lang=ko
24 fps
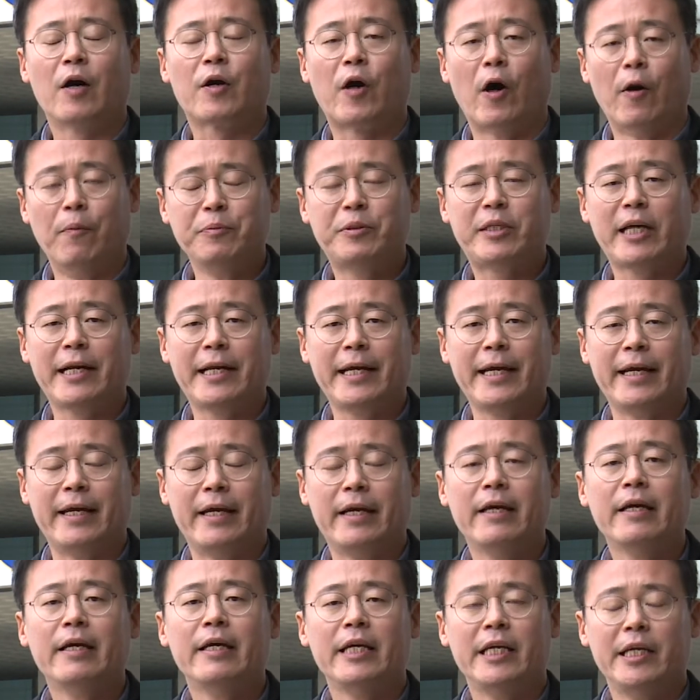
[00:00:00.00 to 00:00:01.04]
검찰이
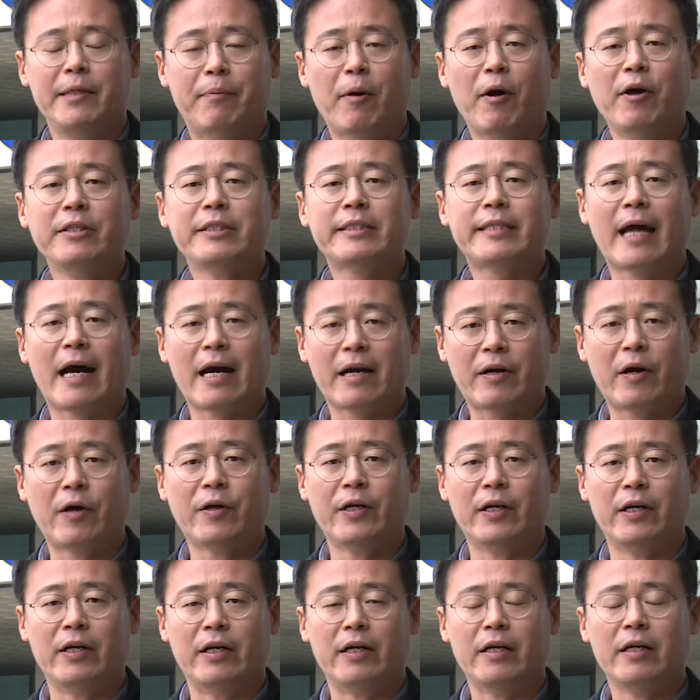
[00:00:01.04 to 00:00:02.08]
이번
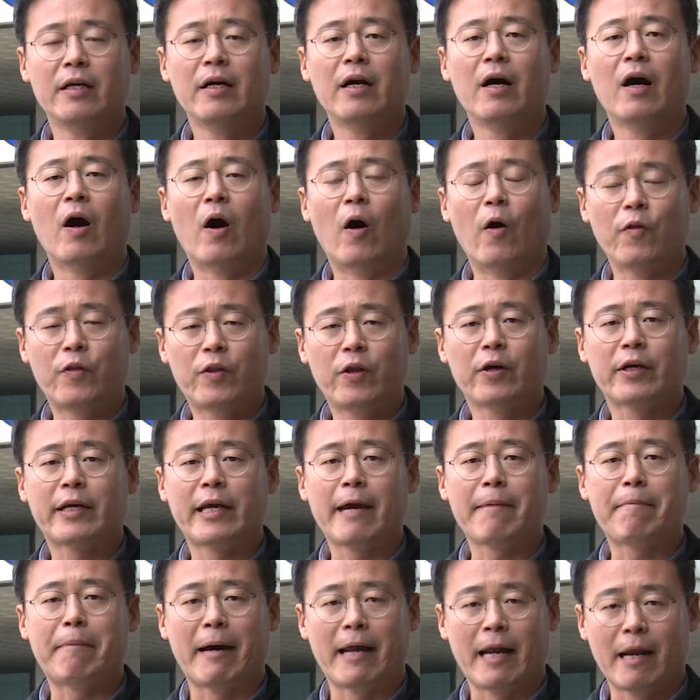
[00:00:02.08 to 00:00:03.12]
사건을
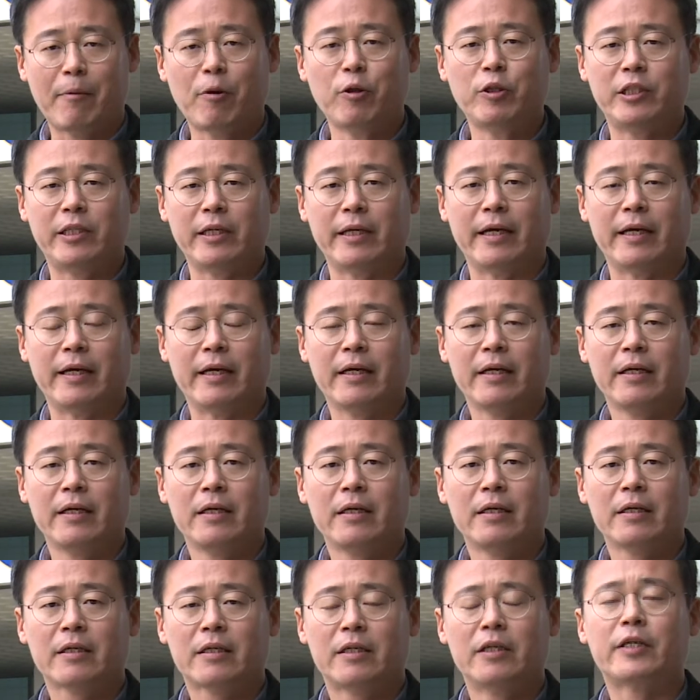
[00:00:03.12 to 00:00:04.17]
어떻게 바라볼지
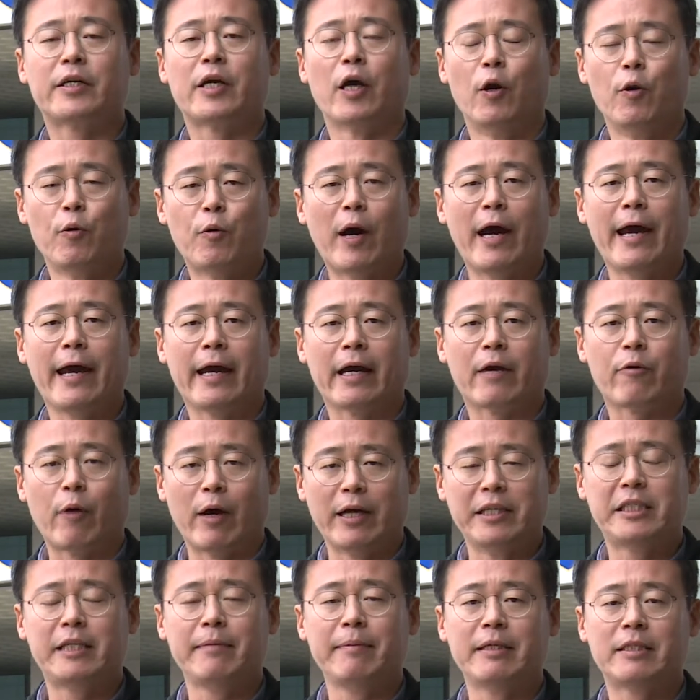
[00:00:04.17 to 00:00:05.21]
그 결과에
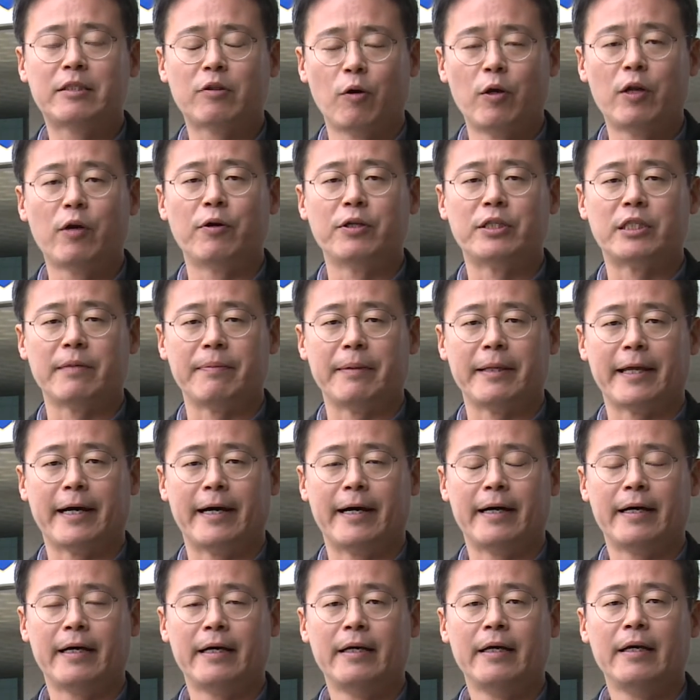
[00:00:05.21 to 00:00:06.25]
관심이 쏠리고
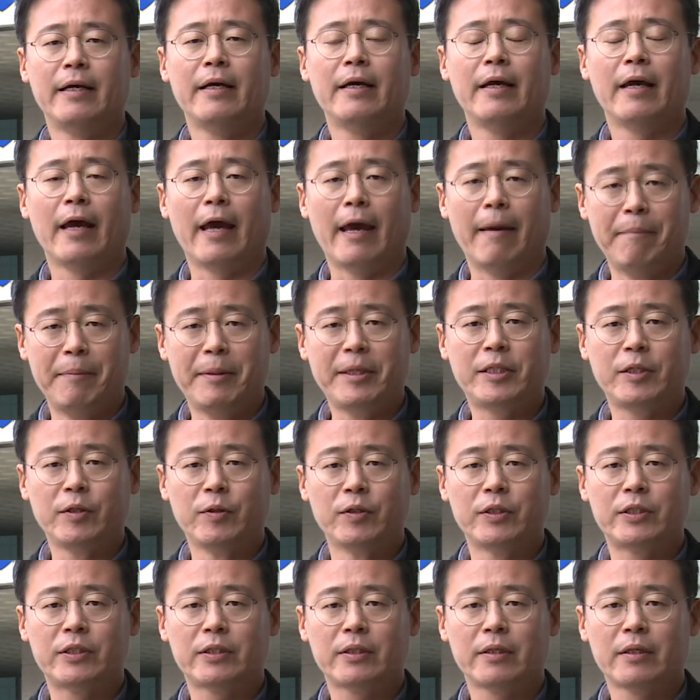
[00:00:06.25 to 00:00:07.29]
있습니다. MBC
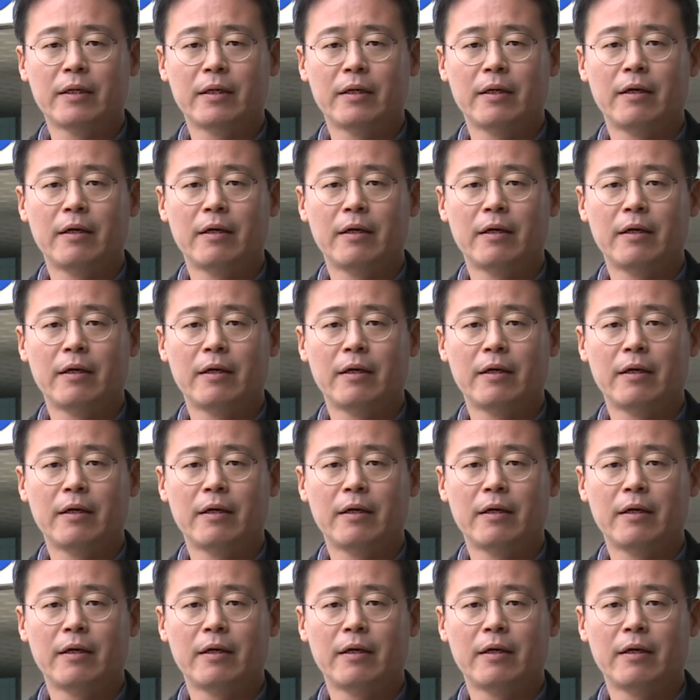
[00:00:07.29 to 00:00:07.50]
뉴스